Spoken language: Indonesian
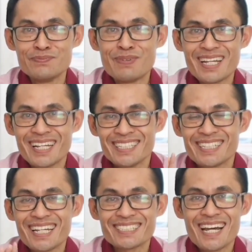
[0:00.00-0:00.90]
Baik,
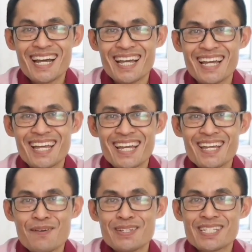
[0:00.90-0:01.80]
jelas ya?
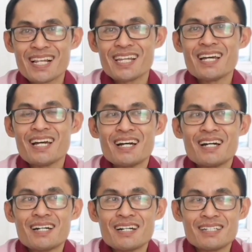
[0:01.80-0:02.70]
Misalnya
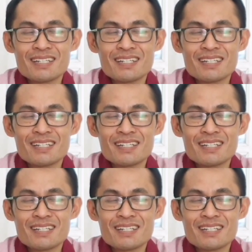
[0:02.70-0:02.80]
eh,